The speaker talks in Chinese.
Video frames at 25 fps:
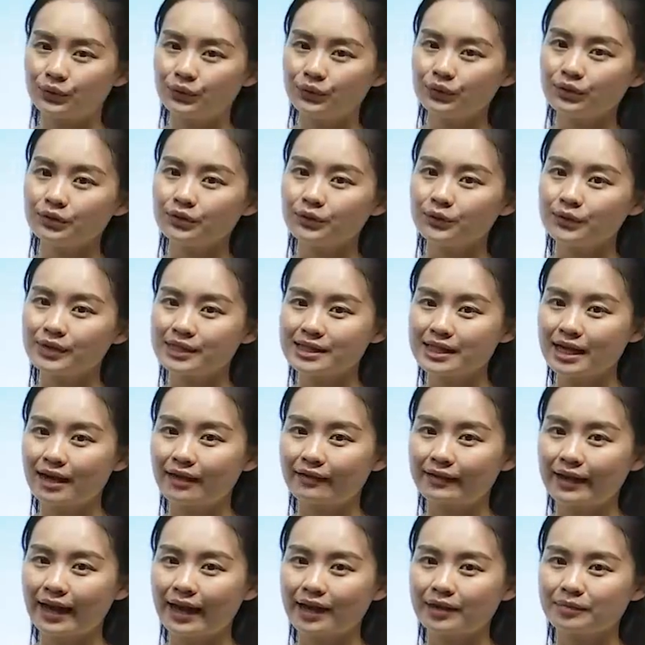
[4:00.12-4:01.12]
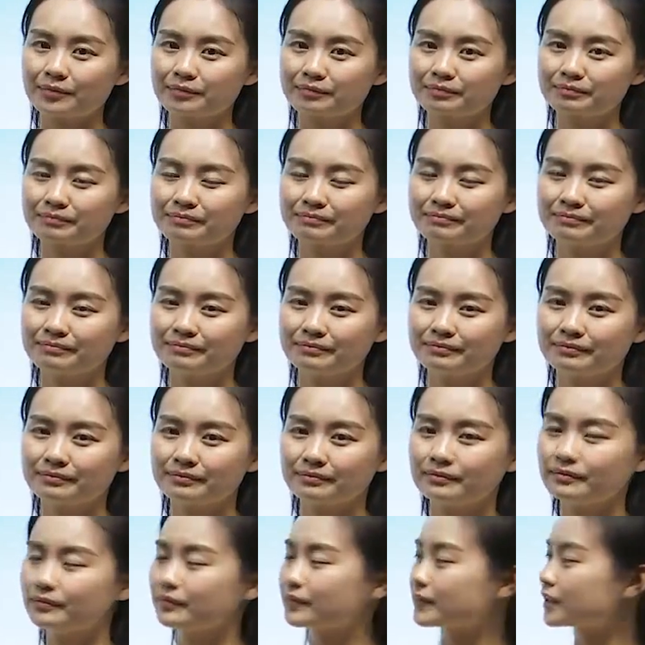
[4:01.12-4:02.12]
于多少呀？
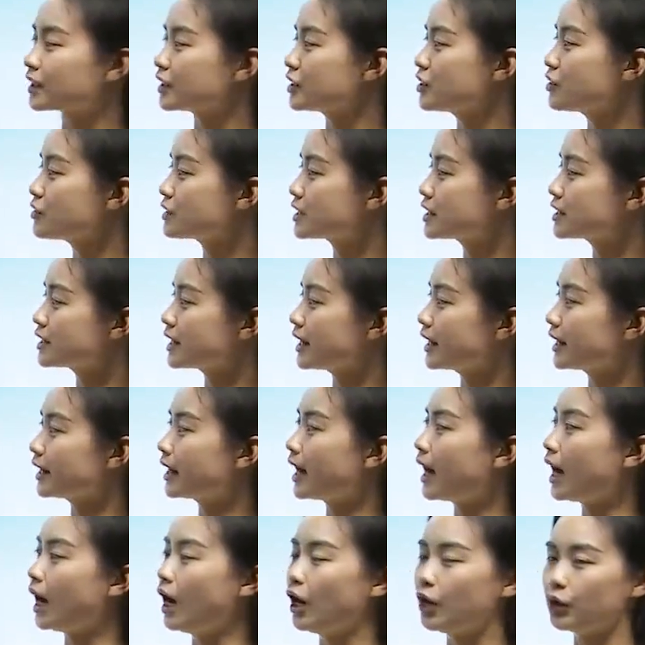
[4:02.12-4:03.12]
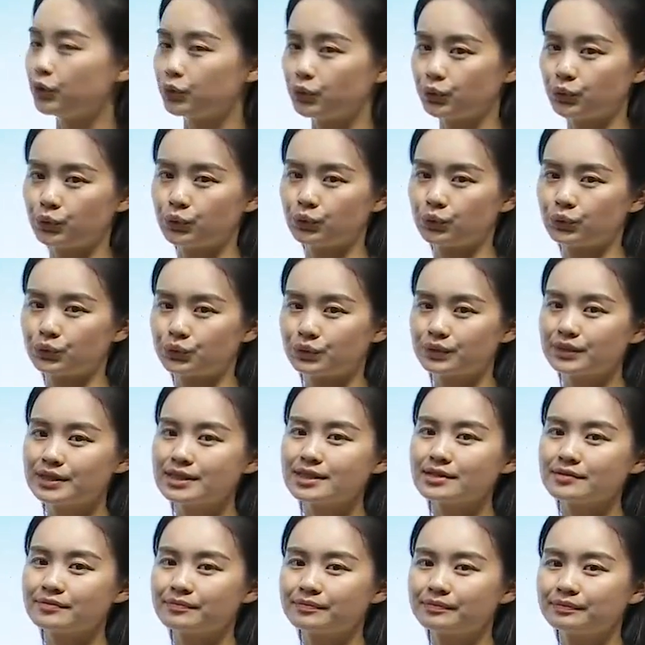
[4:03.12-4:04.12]
嗯，就是这一个“于”
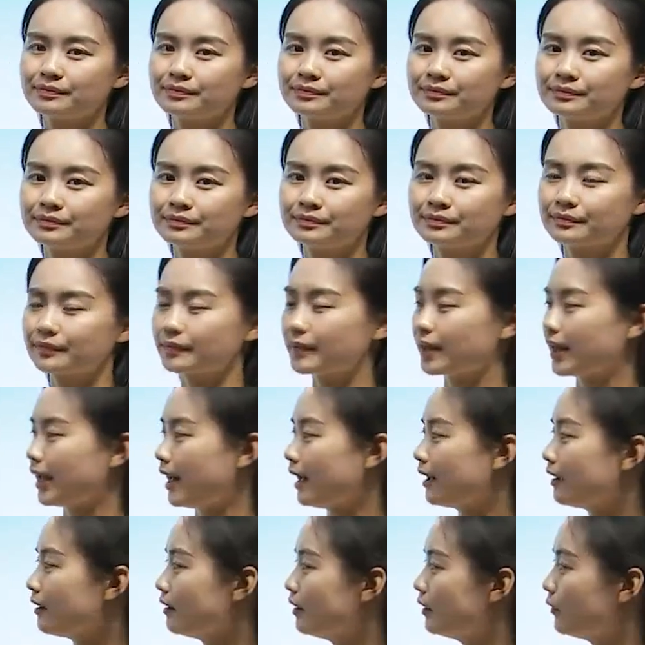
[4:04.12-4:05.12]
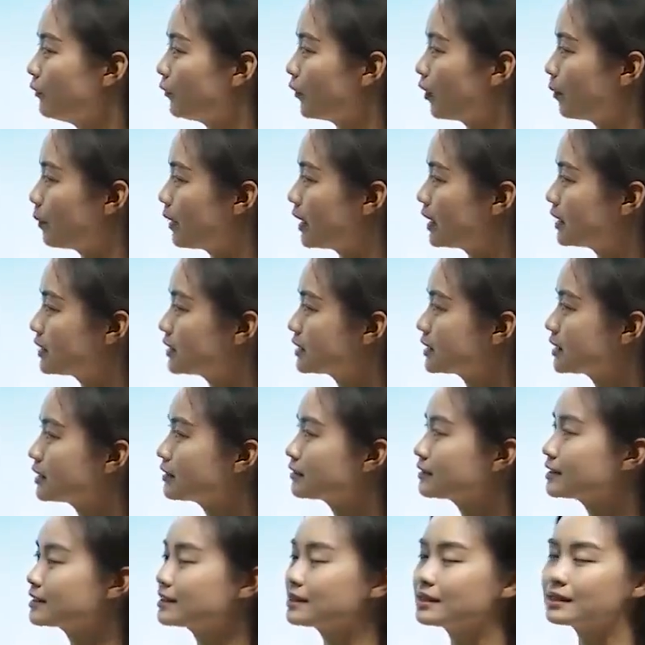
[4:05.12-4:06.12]
字。好，我们
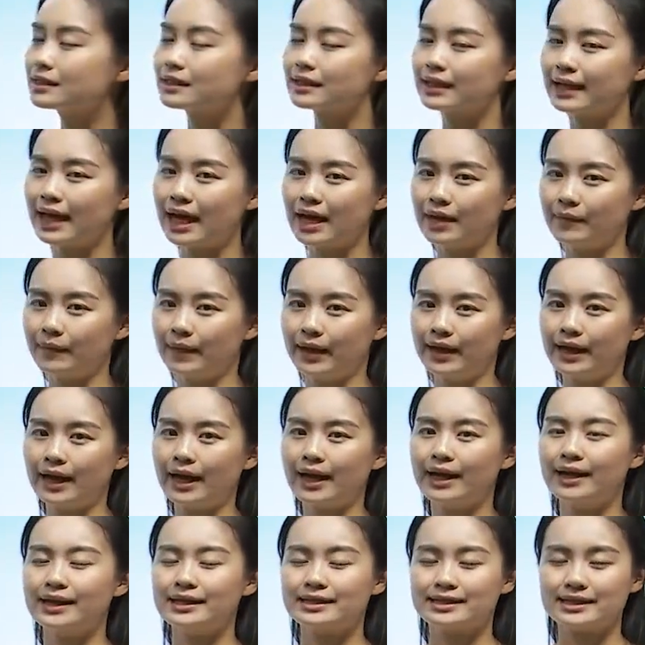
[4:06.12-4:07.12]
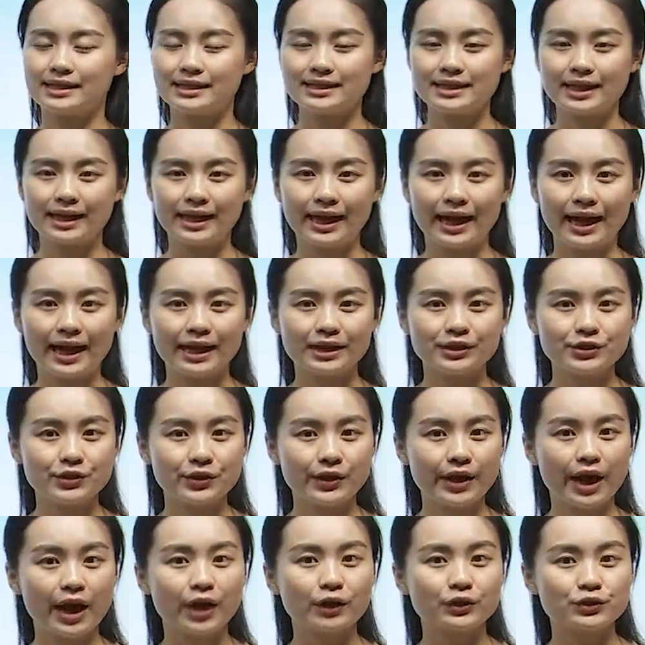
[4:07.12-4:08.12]
生字看完了，接下来
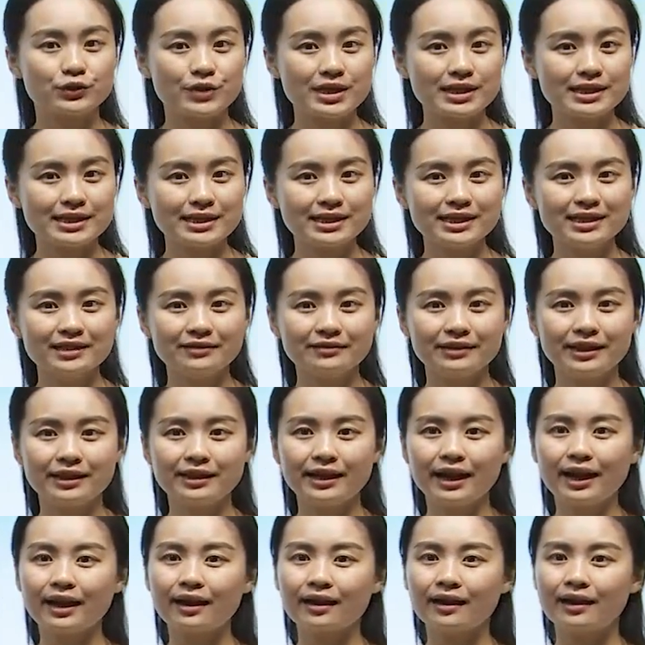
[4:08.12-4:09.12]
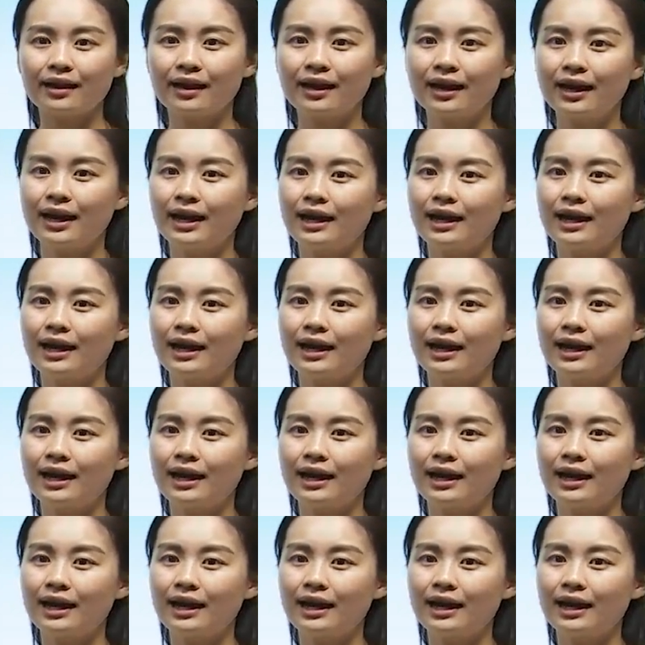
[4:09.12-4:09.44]
就要学习课文啦。